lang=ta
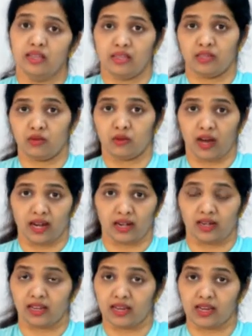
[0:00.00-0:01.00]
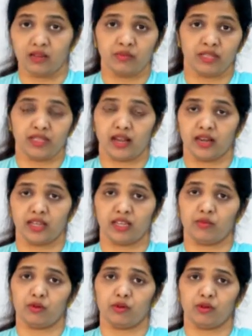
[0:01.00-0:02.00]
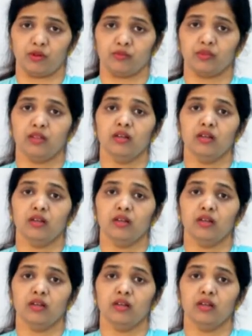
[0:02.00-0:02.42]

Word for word: இந்த வாரங்களிலே நம்ம தியானிக்க போகிறோம்